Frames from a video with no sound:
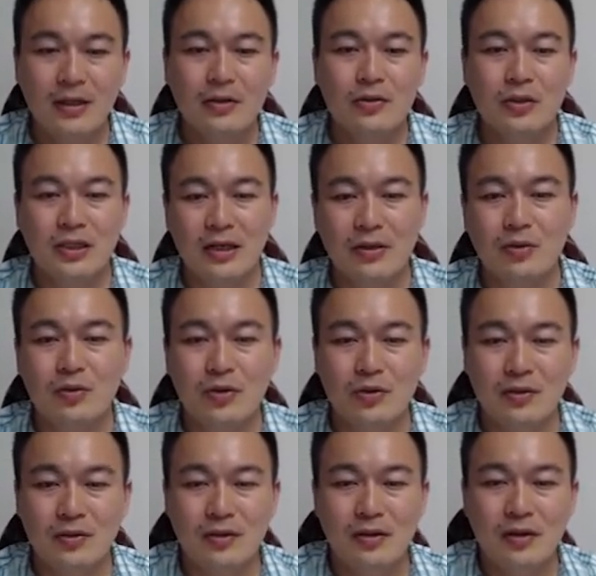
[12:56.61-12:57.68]
所以强度就
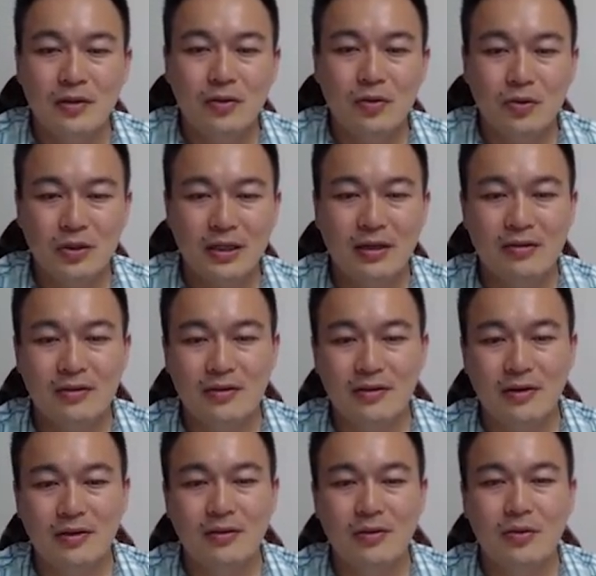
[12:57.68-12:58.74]
是多少的时
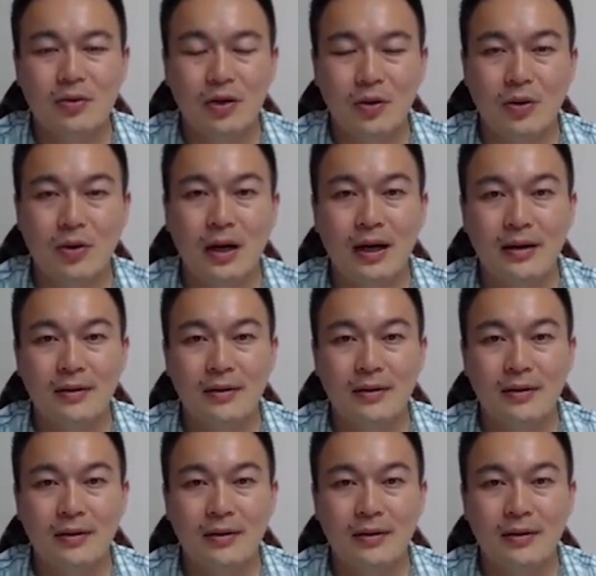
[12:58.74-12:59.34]
候会坏。